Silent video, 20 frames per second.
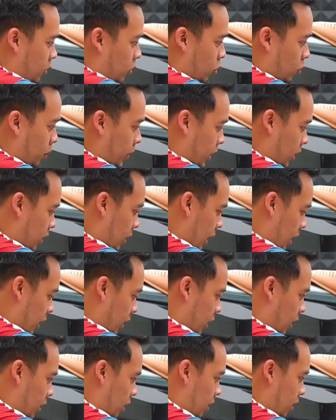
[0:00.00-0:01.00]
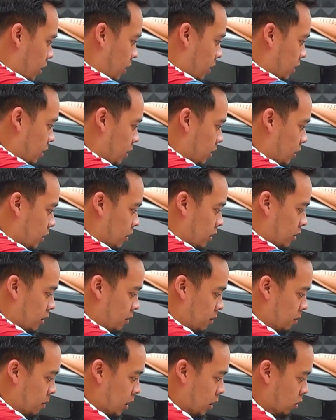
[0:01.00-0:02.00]
Turbin dan ini
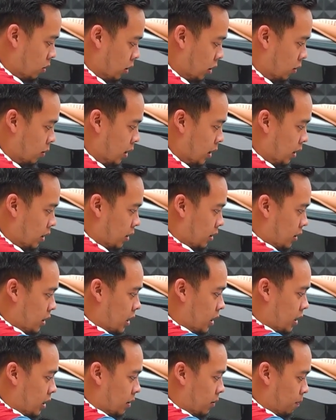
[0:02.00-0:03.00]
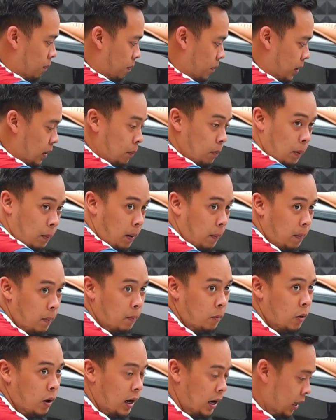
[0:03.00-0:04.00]
baru keluar di pipa
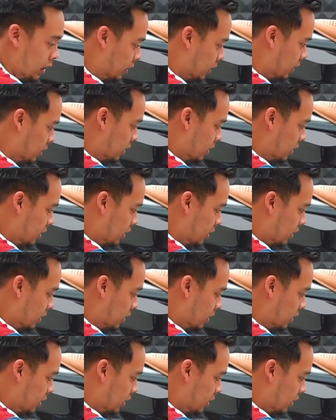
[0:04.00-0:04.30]
pembuangan.